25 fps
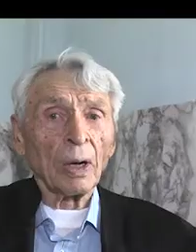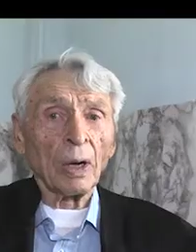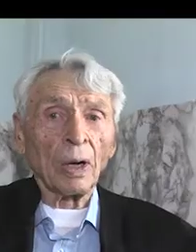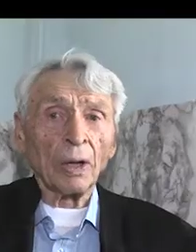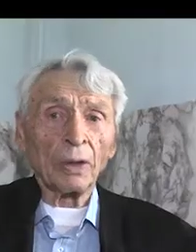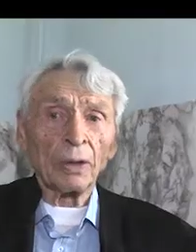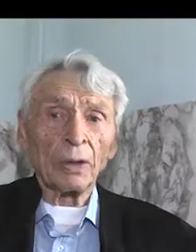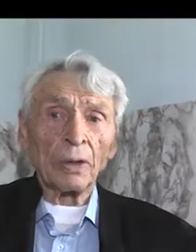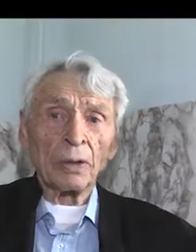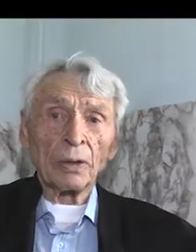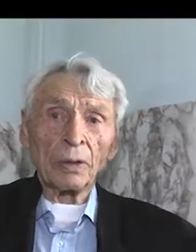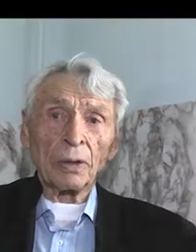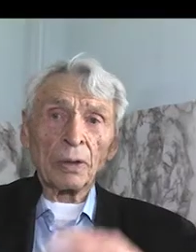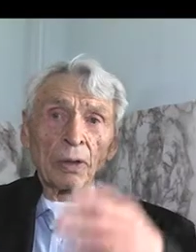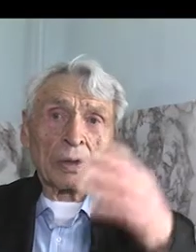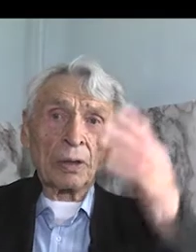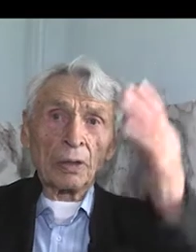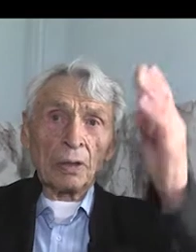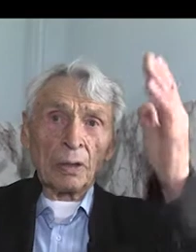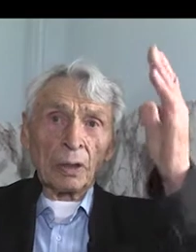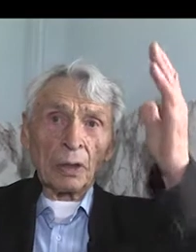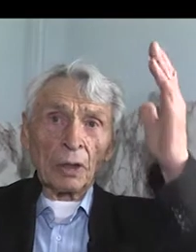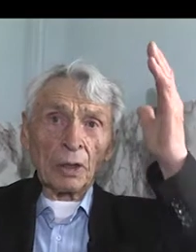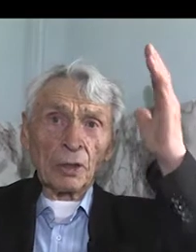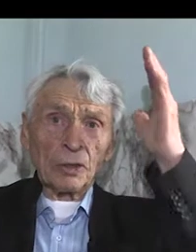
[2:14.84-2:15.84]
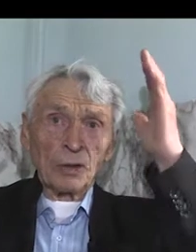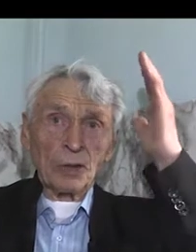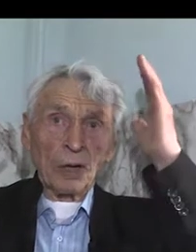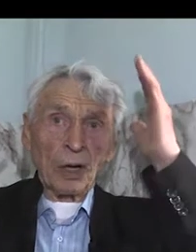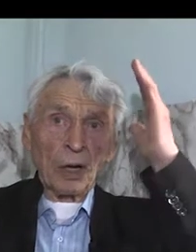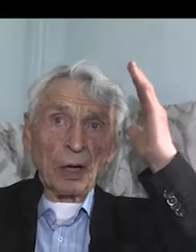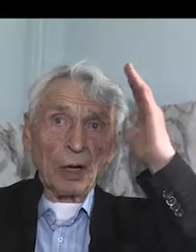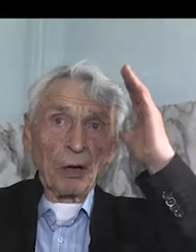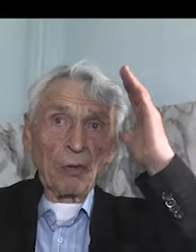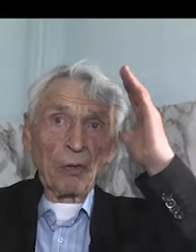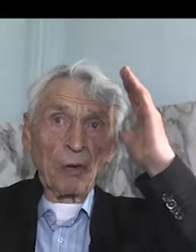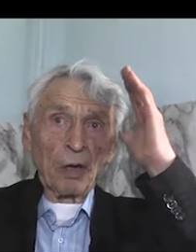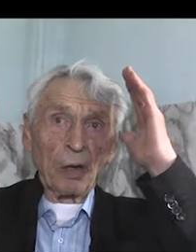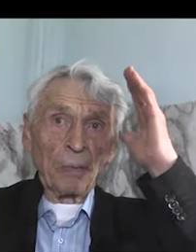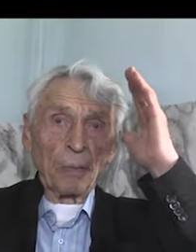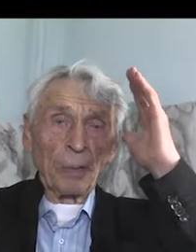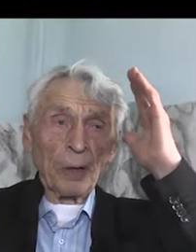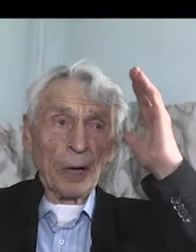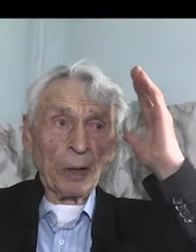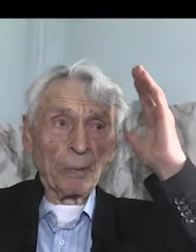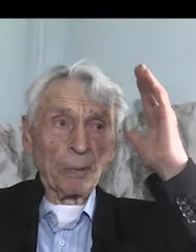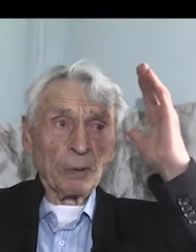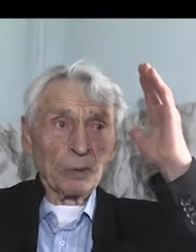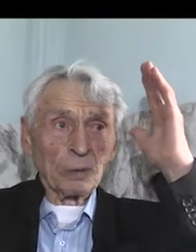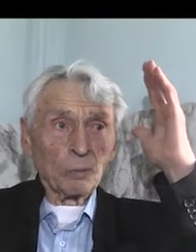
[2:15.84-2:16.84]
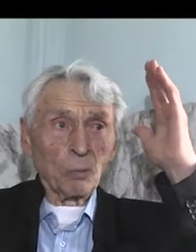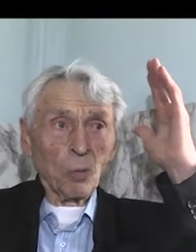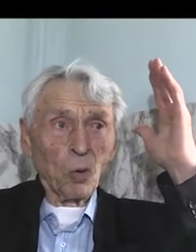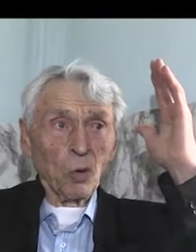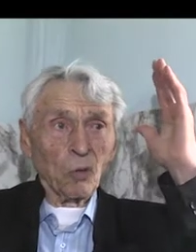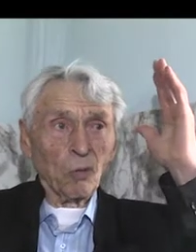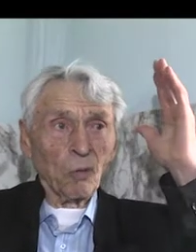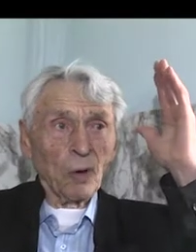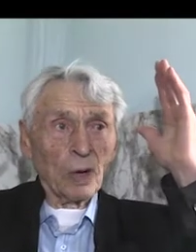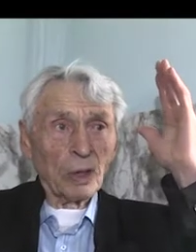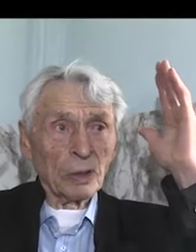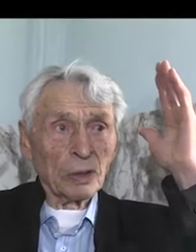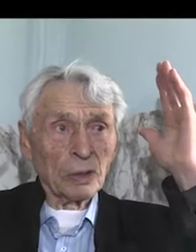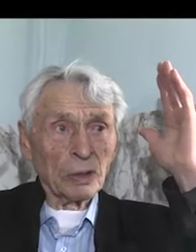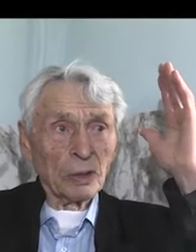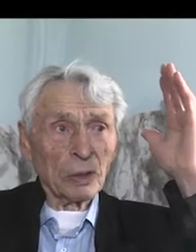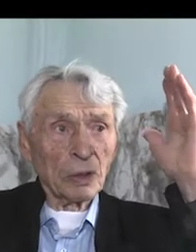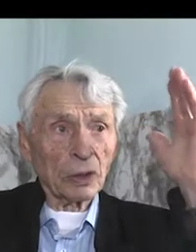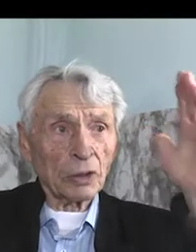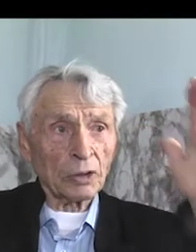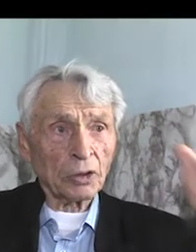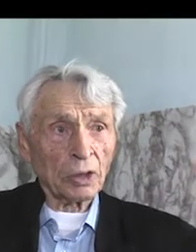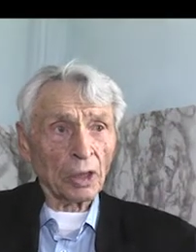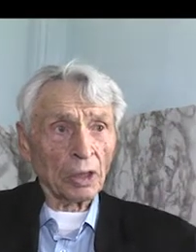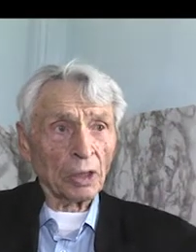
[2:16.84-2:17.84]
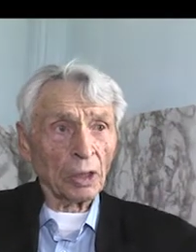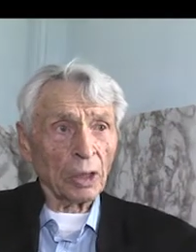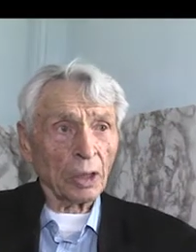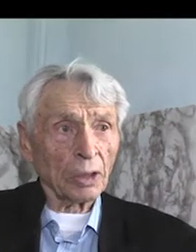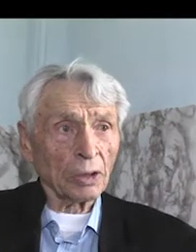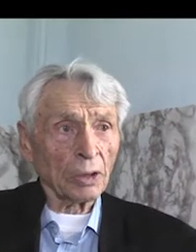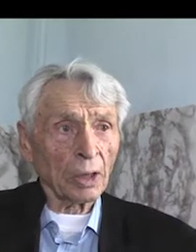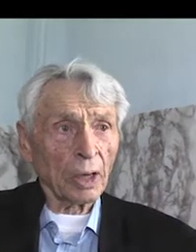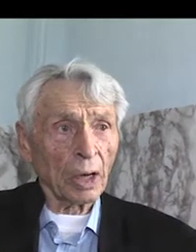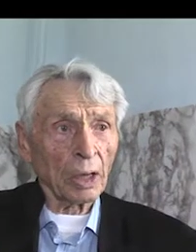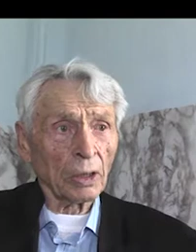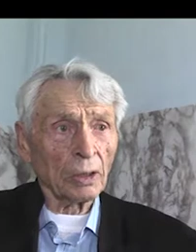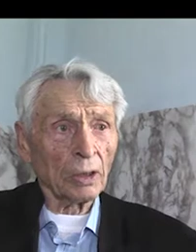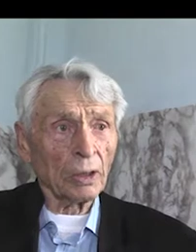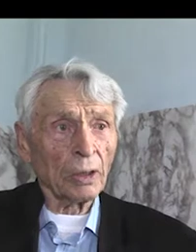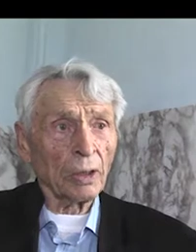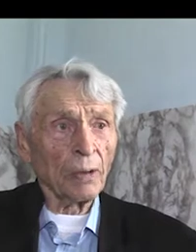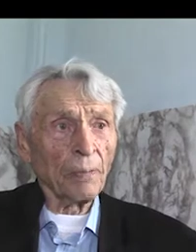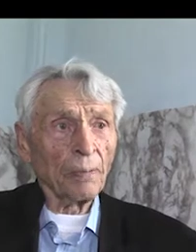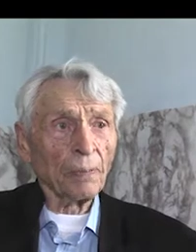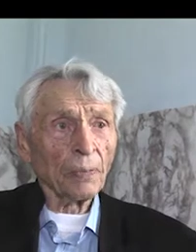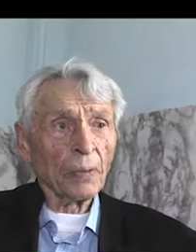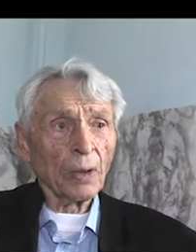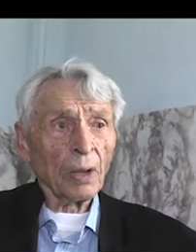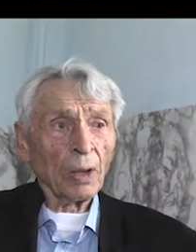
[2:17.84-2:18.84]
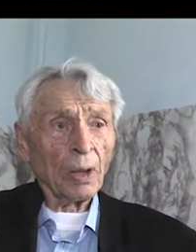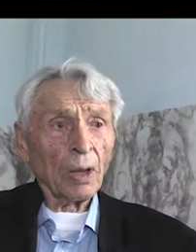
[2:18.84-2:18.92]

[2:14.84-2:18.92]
А их расстреливали прямо буквально это целые отряды.